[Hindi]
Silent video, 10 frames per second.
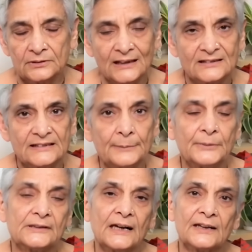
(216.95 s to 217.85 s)
10 से
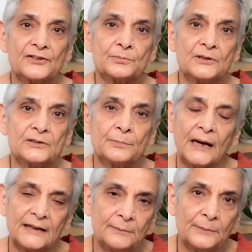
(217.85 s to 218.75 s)
15 किशमिश
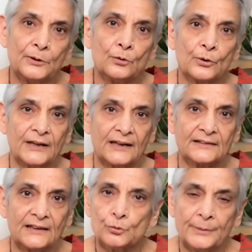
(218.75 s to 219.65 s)
पानी में भिगो के रख
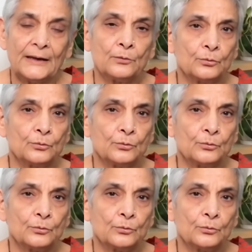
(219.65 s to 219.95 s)
दें वह